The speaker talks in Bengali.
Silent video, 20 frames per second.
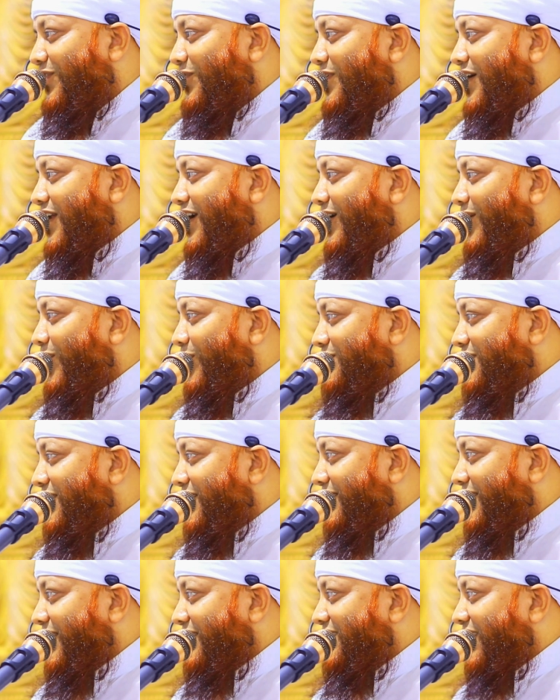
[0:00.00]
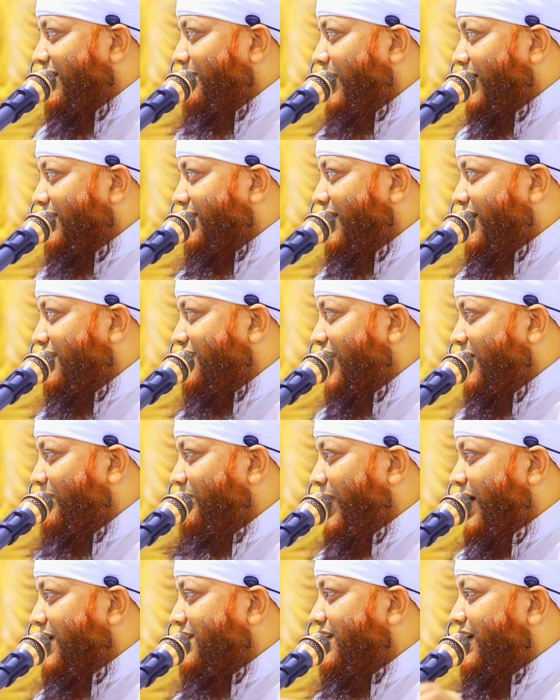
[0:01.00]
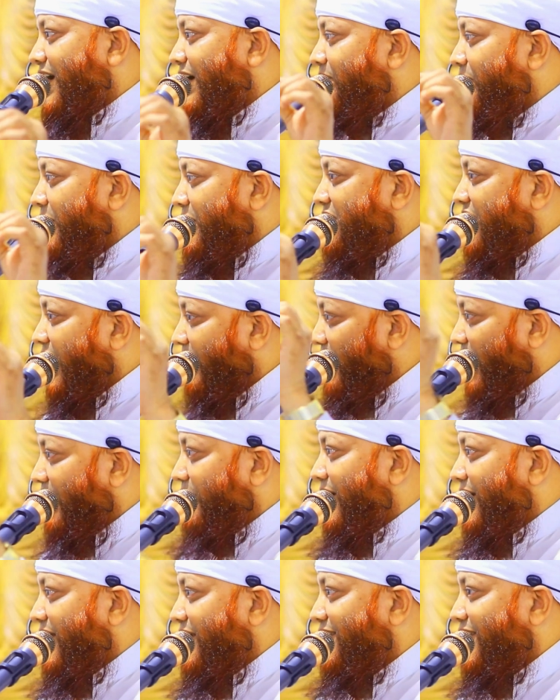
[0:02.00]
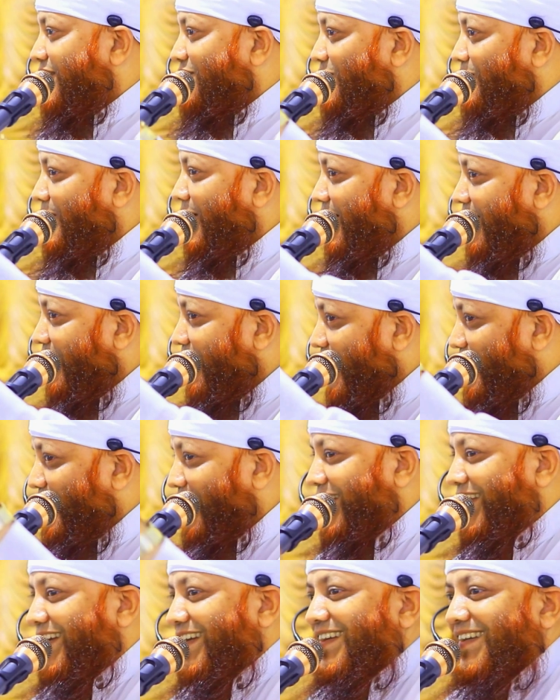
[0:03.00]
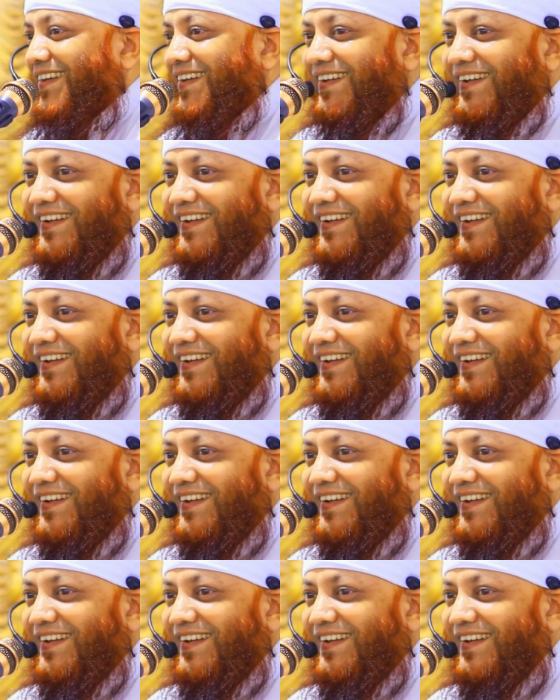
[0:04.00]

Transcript: তো ওনারা লজিং দিছে মাদ্রাসার পাশে এক পিস সাহেবের বাড়িতে সুবাহান্লাহ বলেন